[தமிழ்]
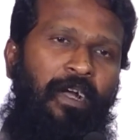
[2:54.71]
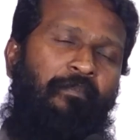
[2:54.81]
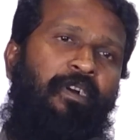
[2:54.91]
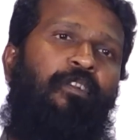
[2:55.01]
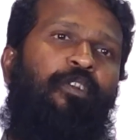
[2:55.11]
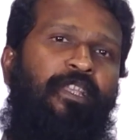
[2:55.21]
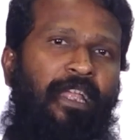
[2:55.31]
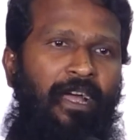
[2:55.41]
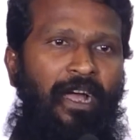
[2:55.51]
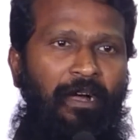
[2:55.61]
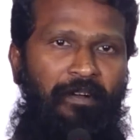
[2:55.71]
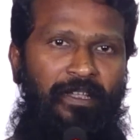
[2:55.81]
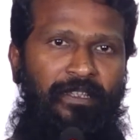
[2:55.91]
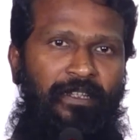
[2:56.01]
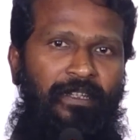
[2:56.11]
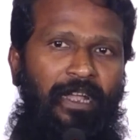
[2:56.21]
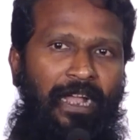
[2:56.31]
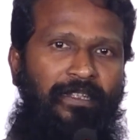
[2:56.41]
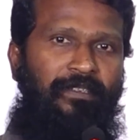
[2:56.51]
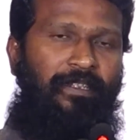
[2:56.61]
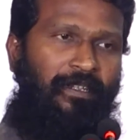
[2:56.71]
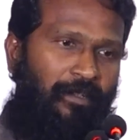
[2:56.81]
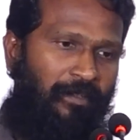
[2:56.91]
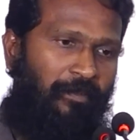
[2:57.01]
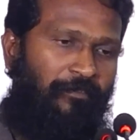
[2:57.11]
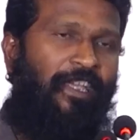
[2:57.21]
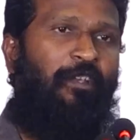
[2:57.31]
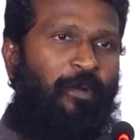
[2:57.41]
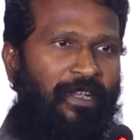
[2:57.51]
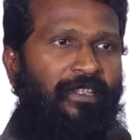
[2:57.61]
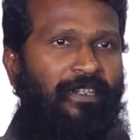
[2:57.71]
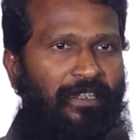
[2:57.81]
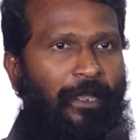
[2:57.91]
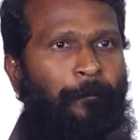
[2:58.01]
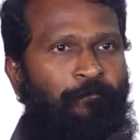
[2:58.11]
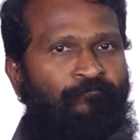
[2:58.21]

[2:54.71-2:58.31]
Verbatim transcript: அவங்களோடதாக அவங்க அதை அக் ஃபீல் பண்ணது இருக்கு இல்லையா